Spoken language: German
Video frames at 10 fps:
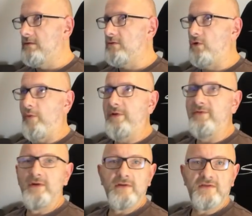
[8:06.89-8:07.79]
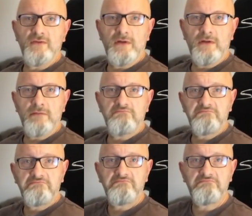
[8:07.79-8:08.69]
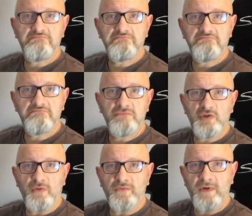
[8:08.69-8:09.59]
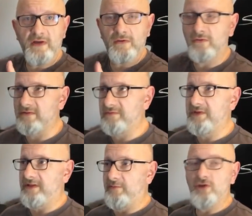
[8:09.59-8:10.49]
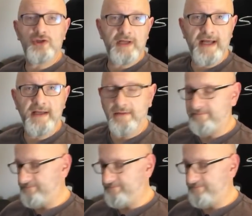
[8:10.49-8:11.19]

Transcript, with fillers: Kommen wir zur Software und mit dem ich schneide.